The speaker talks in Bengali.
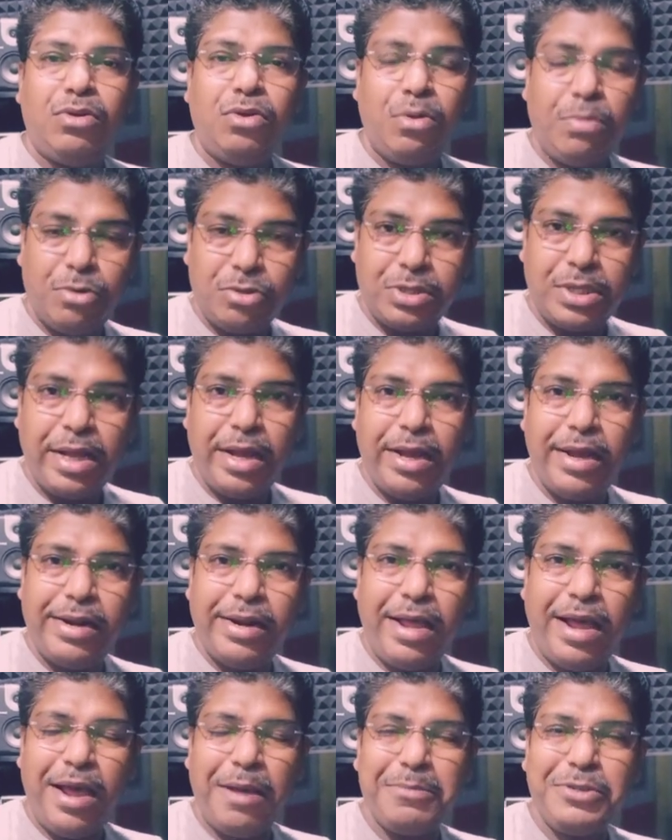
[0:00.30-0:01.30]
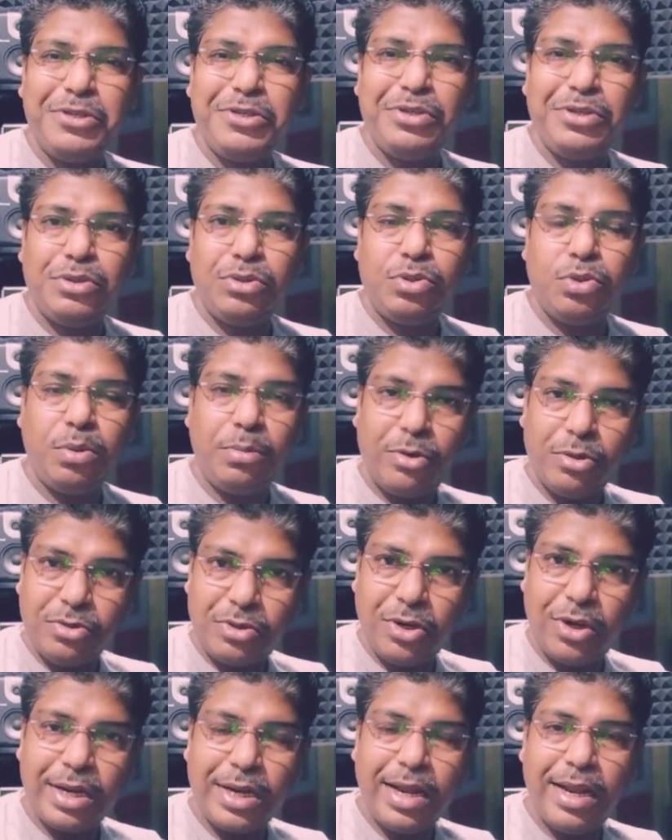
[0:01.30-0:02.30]
নমস্কার আমি সুমন
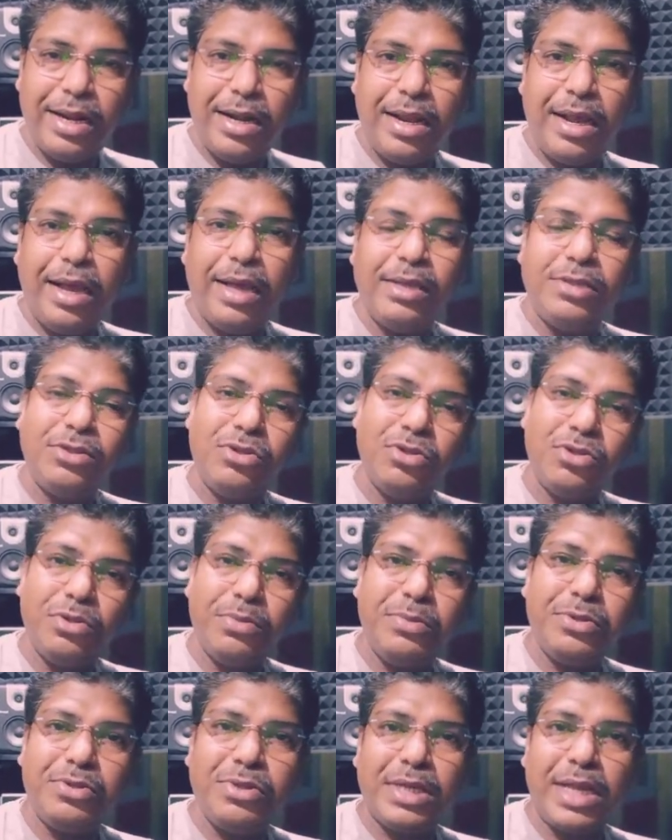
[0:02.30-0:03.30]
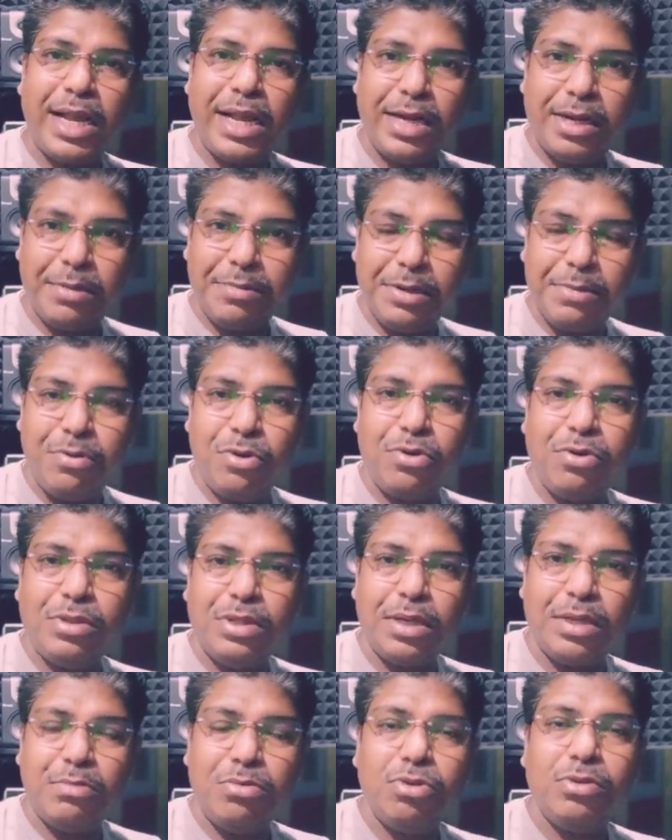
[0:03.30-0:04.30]
সরকার আই স্টুডিও মিউজিক একাডেমির পক্ষ
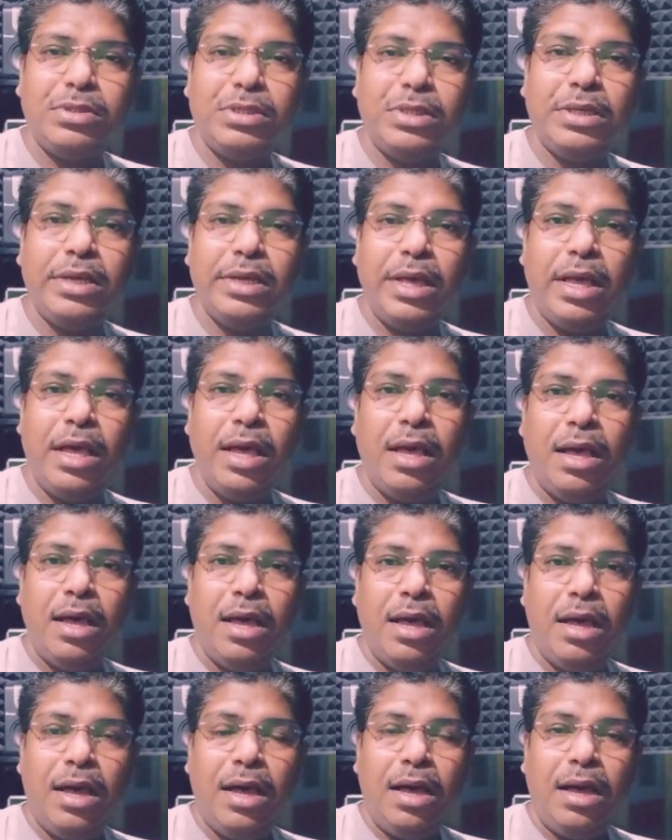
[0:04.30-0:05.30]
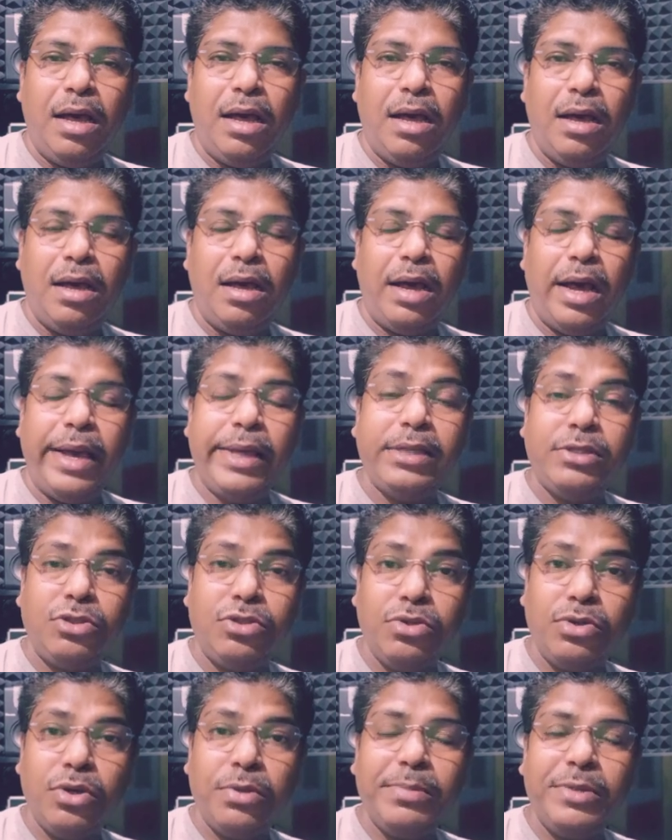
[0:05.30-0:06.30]
থেকে বলছি আই
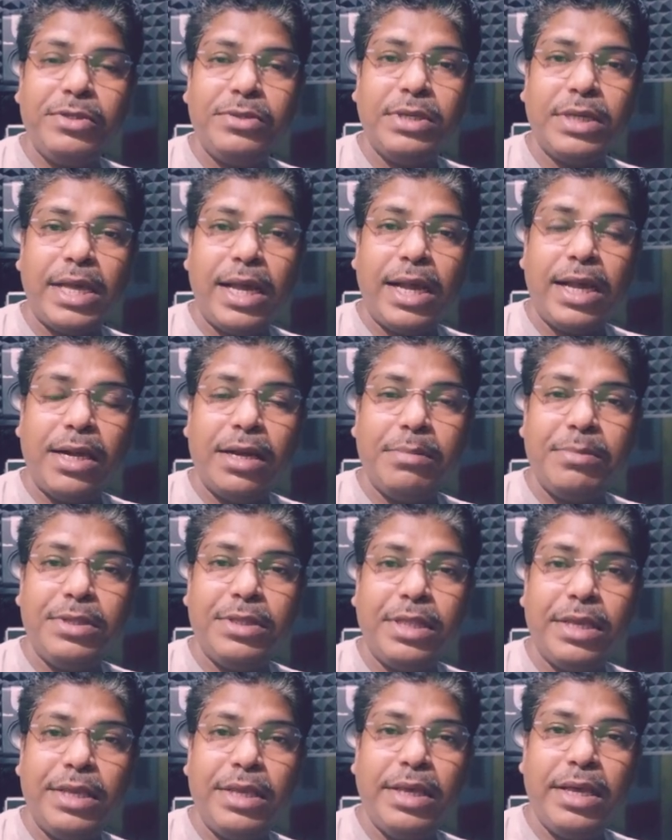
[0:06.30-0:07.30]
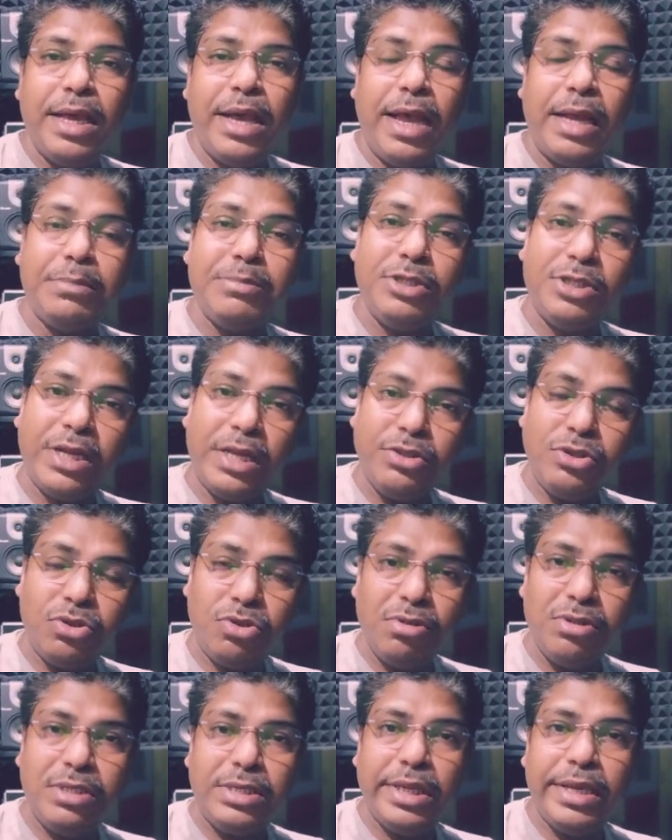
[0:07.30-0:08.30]
স্টুডিও মিউজিক একাডেমিতে অ্যাডমিশন
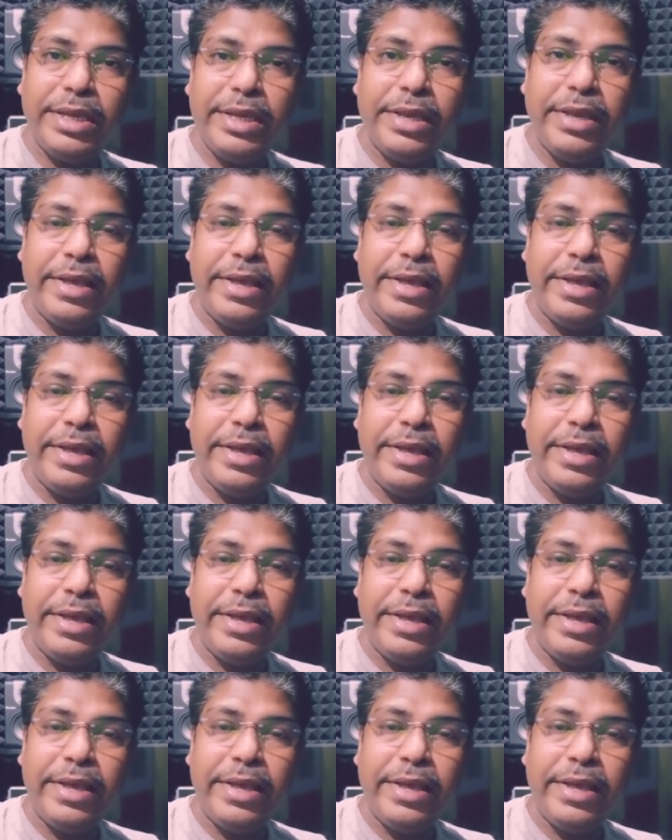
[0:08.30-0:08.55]
চলছে